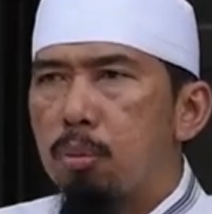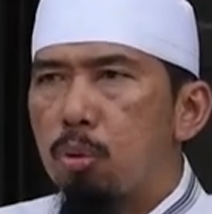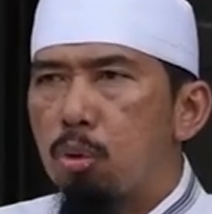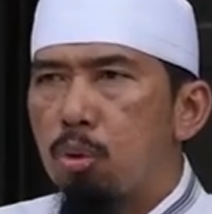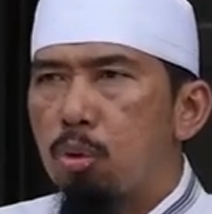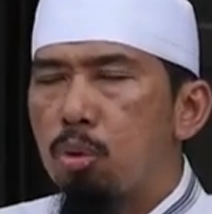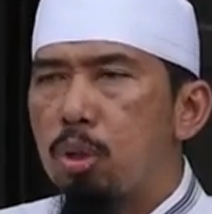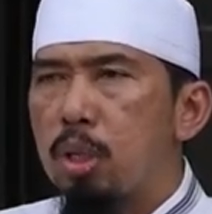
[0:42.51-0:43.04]

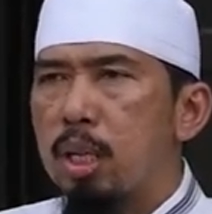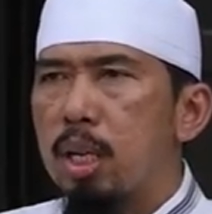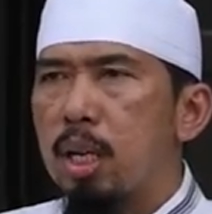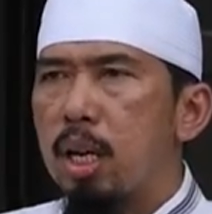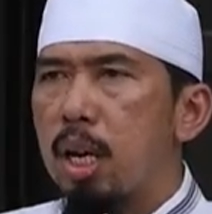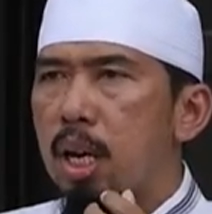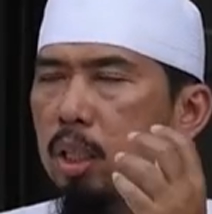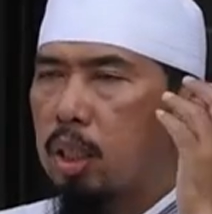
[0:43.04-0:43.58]
kukunya
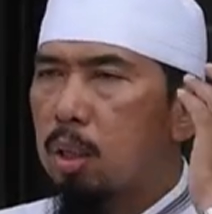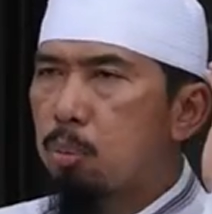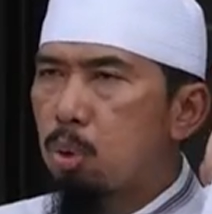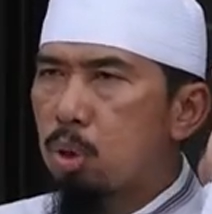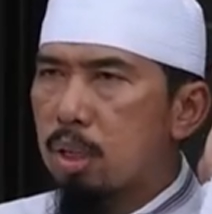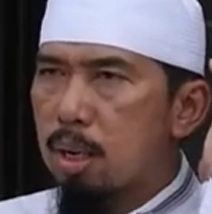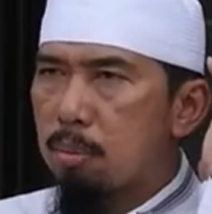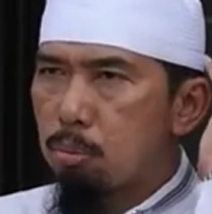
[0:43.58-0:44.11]

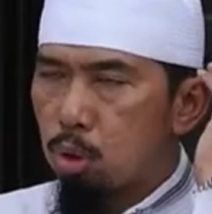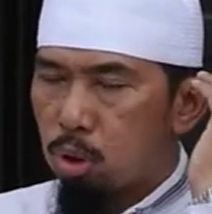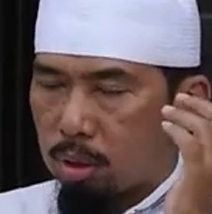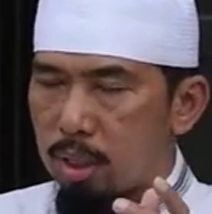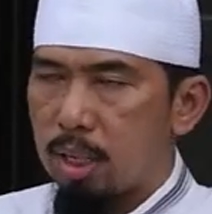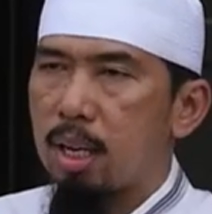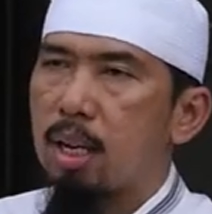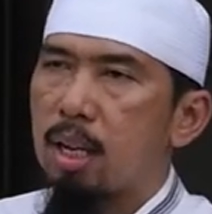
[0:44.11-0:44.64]
ataupun
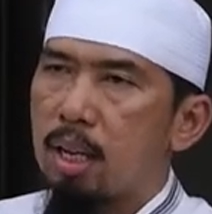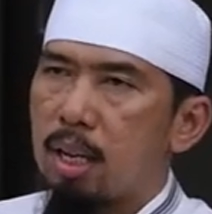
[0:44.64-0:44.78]
rambutnya